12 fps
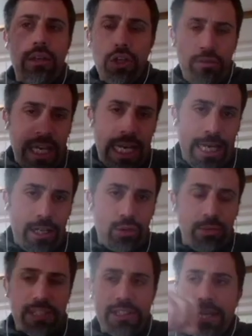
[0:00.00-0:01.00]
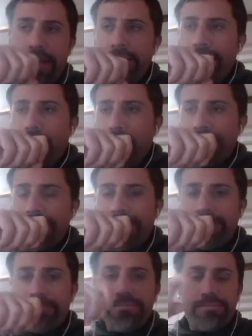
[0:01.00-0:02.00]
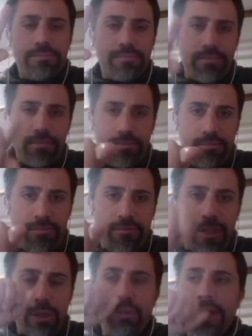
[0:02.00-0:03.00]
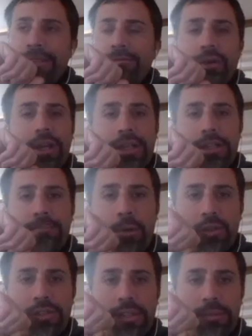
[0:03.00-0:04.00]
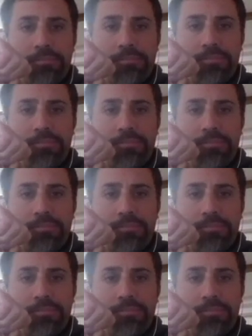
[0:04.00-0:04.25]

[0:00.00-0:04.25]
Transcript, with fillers: Io vi elenco una serie di cose Valutate voi la risposta.